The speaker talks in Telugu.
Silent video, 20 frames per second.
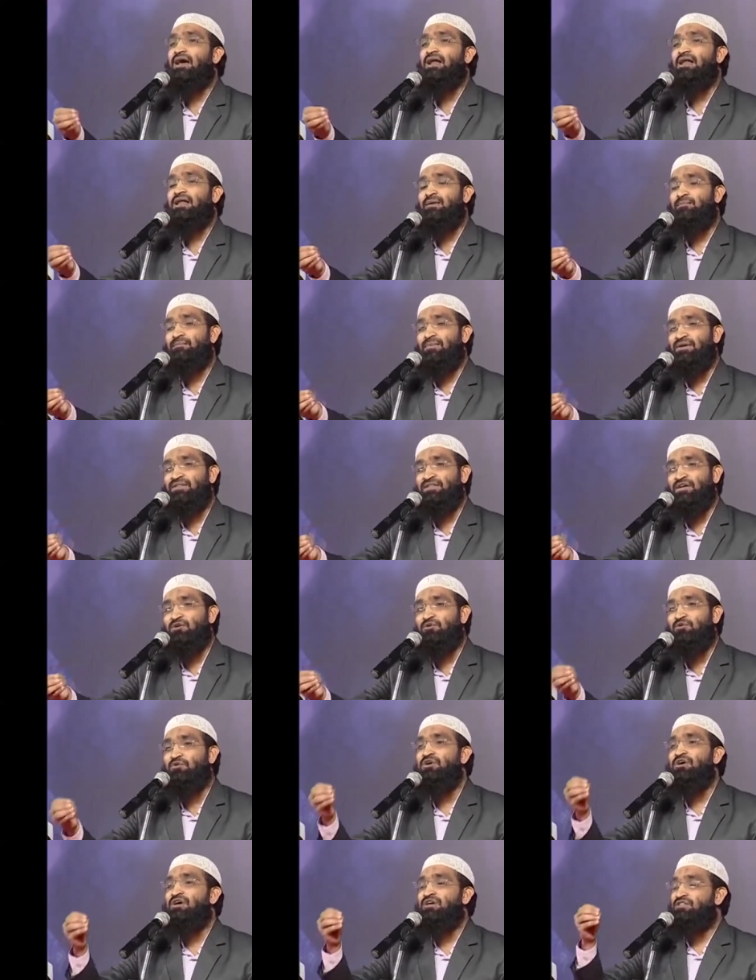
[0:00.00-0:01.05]
అన్నం
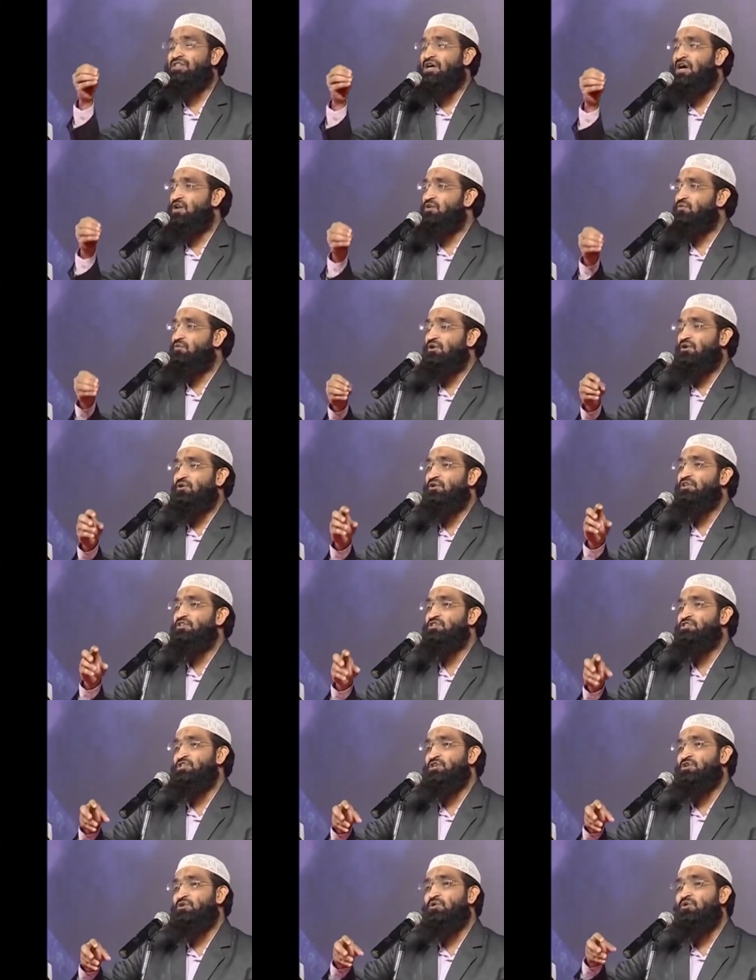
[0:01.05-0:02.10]
పెడతాడు తాను వండినటువంటి
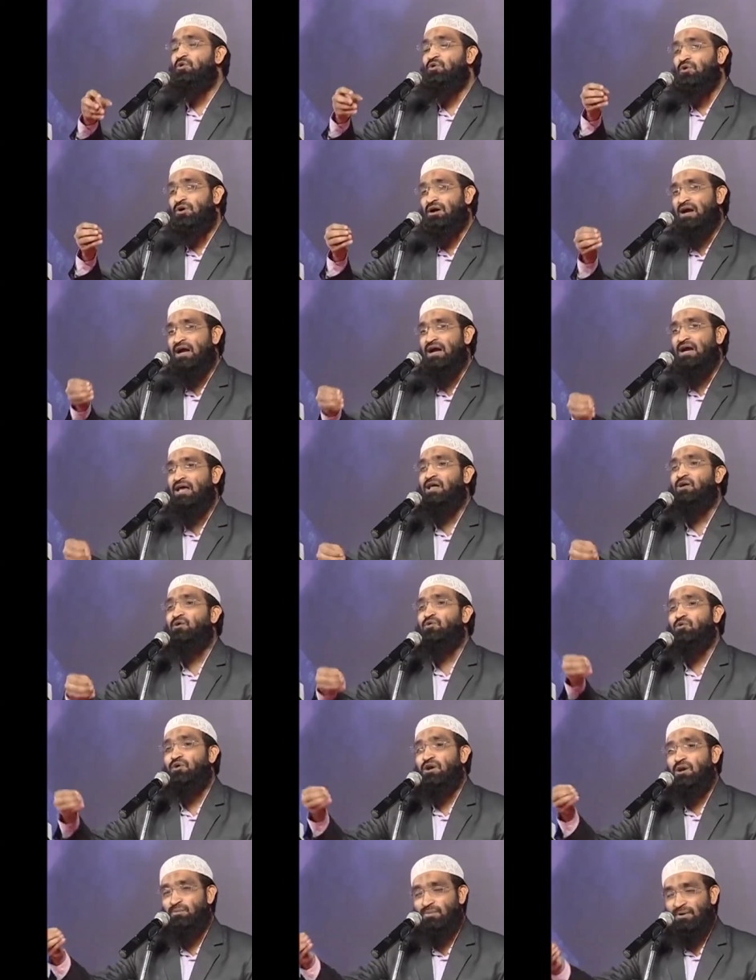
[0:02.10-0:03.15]
చిక్కుడు కాయల
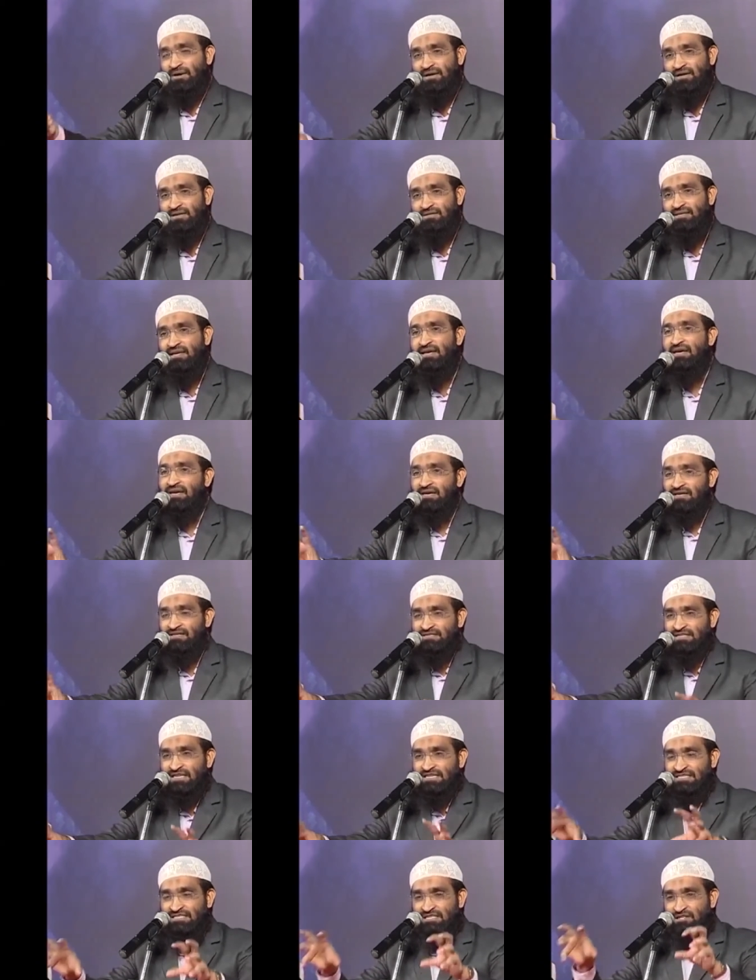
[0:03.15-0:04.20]
కూర పెట్టేసి
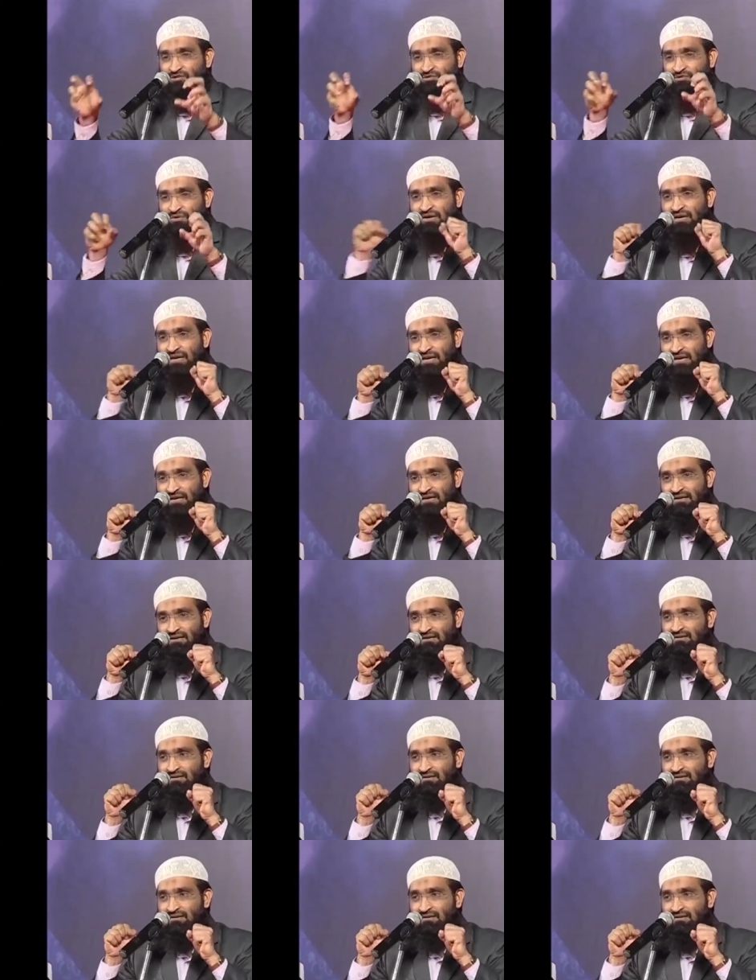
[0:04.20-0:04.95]
జ్యేష్ఠత్వాన్ని